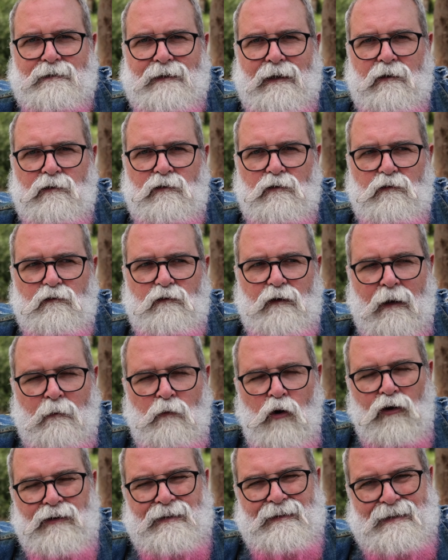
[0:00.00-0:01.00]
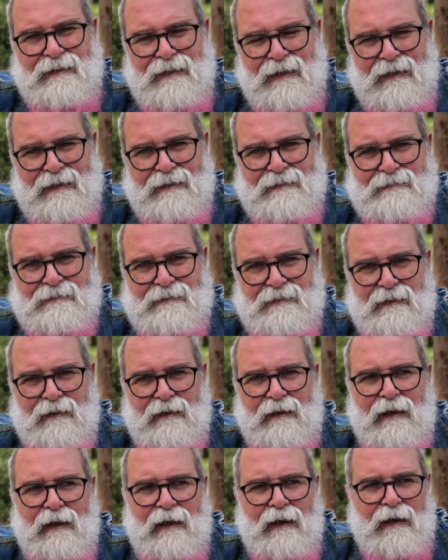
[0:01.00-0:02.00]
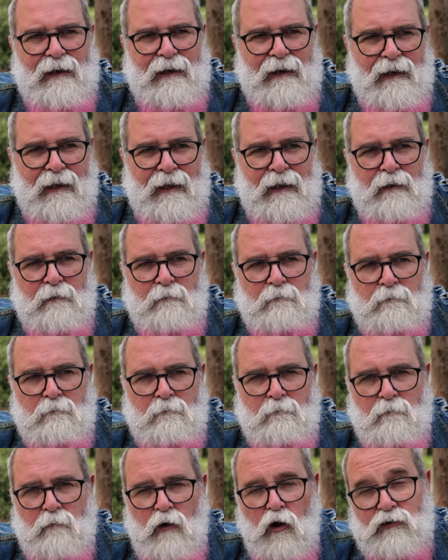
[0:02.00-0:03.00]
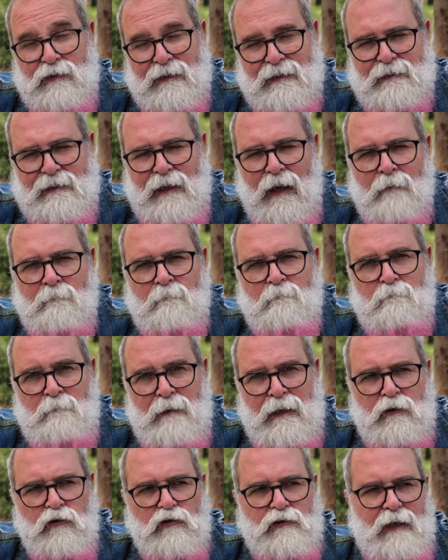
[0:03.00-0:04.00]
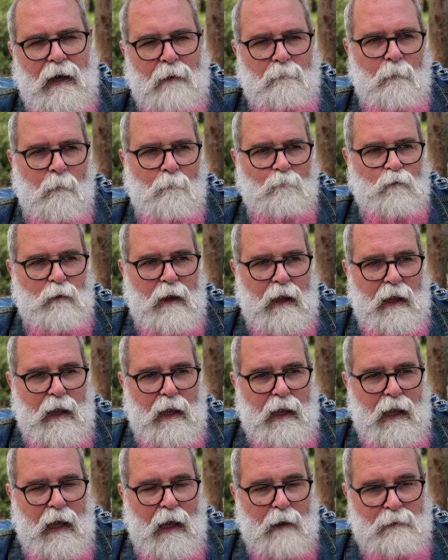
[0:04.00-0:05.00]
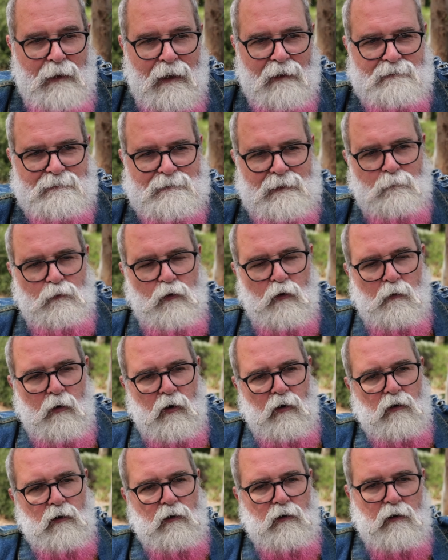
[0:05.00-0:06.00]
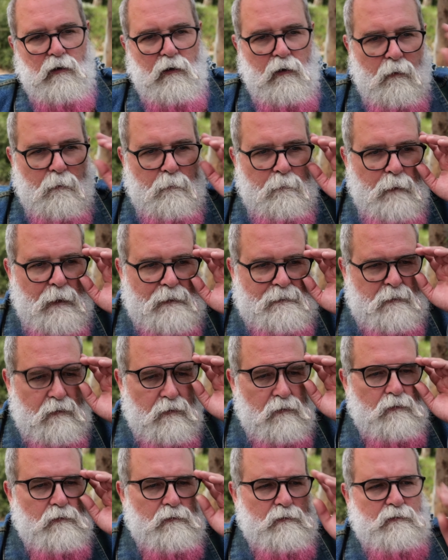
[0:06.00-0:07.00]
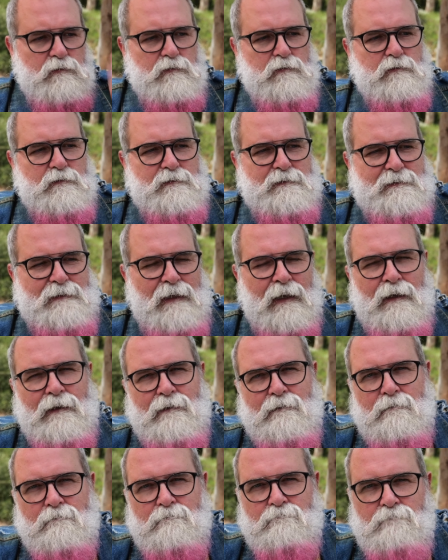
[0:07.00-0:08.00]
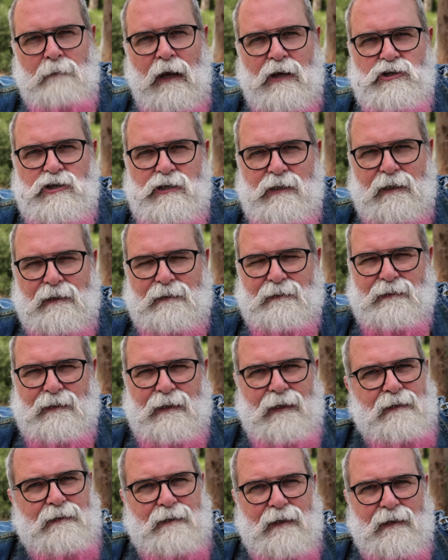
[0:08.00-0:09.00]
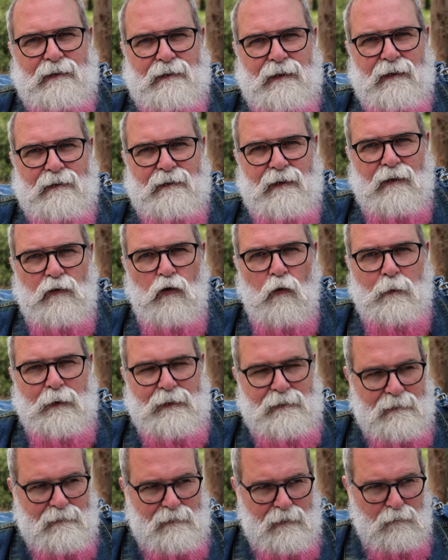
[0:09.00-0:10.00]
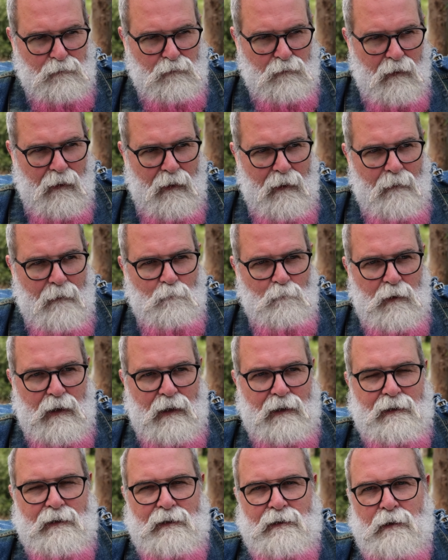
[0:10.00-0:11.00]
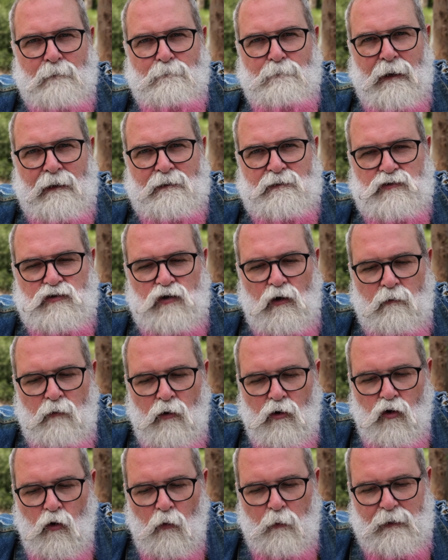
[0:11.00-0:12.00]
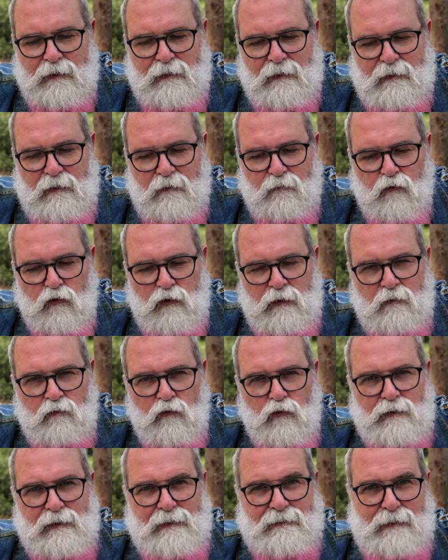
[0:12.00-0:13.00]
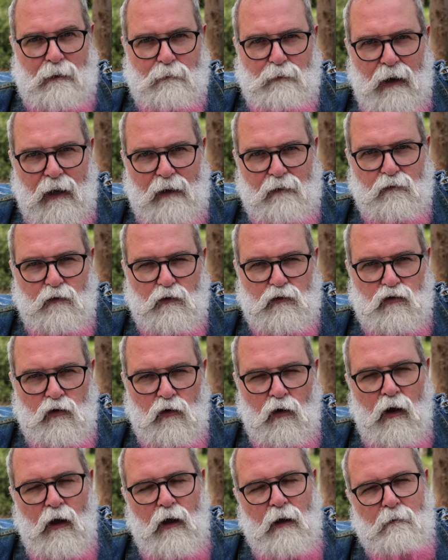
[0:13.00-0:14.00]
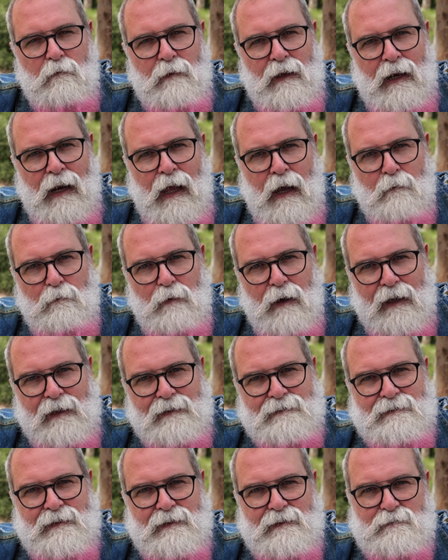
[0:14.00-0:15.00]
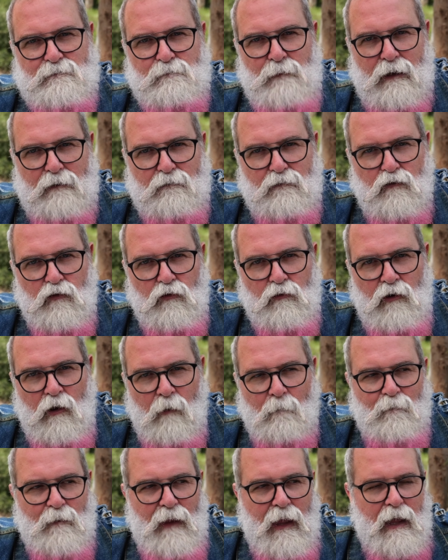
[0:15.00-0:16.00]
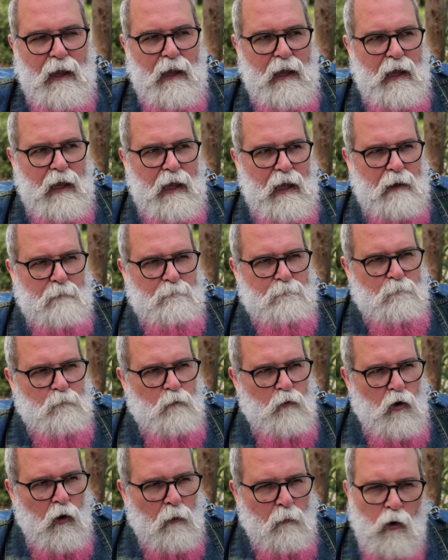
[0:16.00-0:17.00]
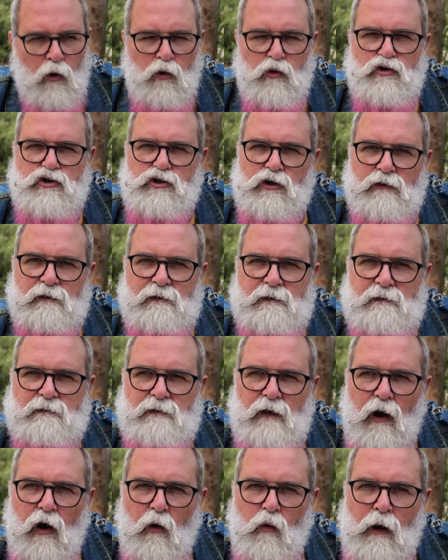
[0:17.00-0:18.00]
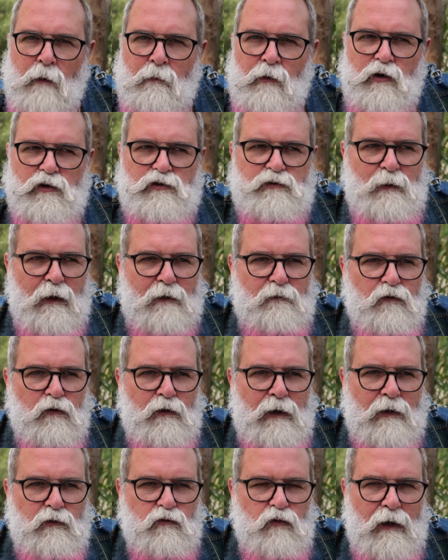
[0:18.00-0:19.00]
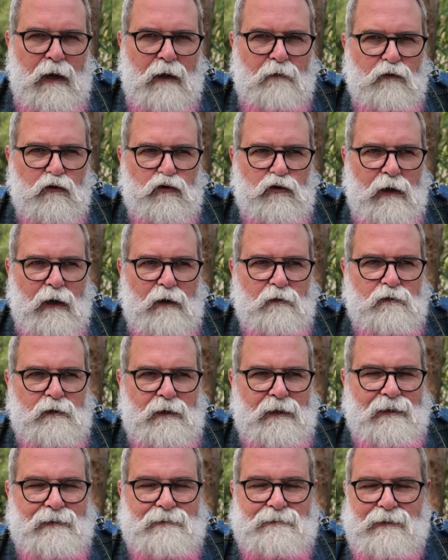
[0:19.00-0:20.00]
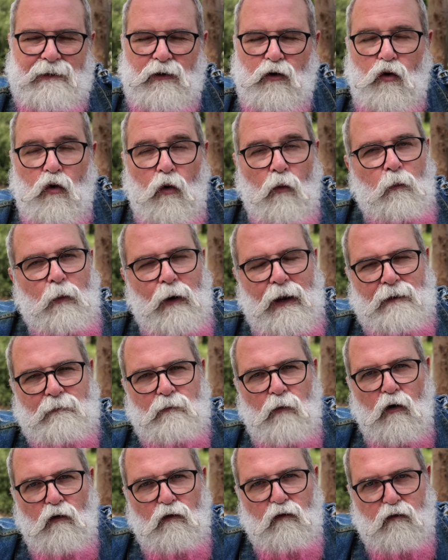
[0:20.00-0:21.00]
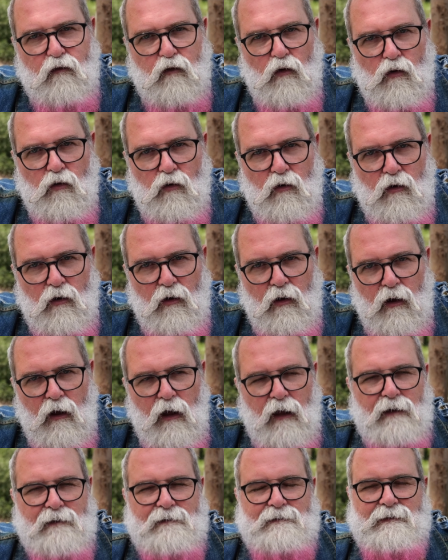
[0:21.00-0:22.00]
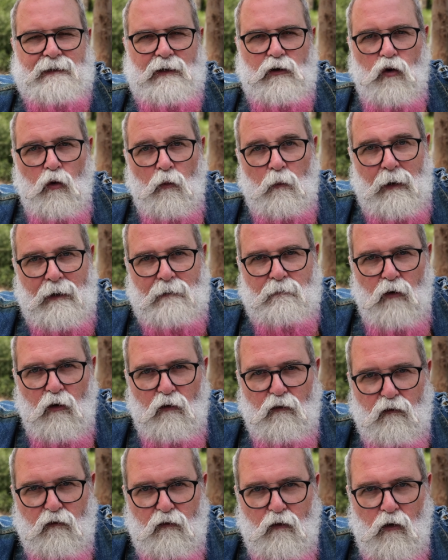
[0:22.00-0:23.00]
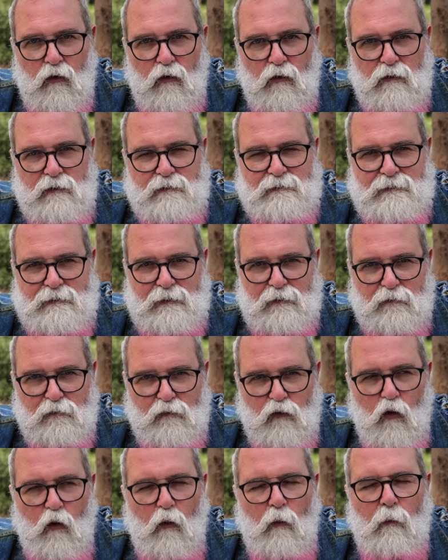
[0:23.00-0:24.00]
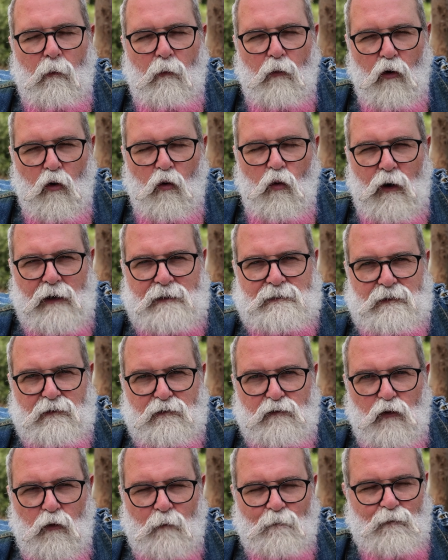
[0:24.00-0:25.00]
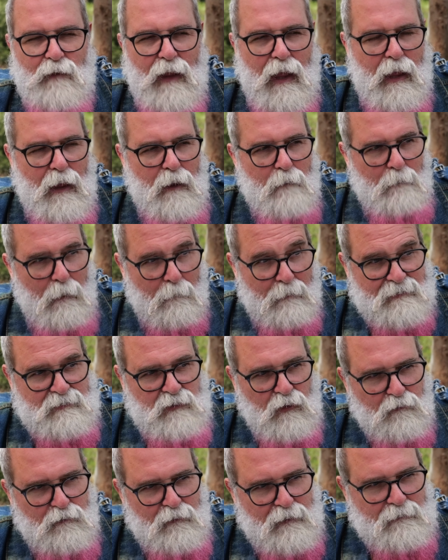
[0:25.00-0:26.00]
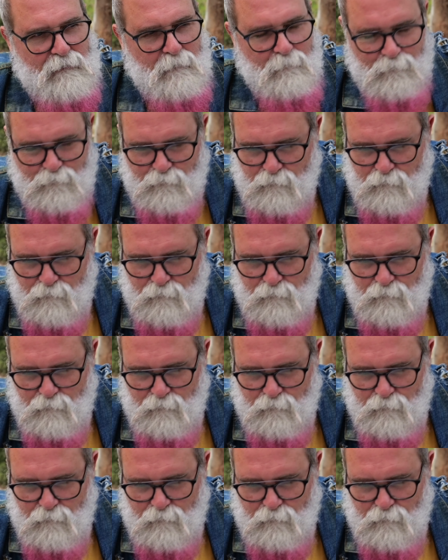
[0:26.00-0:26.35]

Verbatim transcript: en train de vraiment délaisser hein, mm, l'entrée de gamme, milieu de gamme Eh bien simplement euh, parce que c'est un marché qui est très très très très compétitif et qui n'est pas seulement compétitif au niveau des appareils photo, mais là apparaissent les smartphones. Et quand beaucoup de gens disent ah ouais mais le smartphone a tué la photographie, c'est complètement faux. C'est complètement faux, c'est faux. Pourquoi c'est faux bah, parce qu'en fait,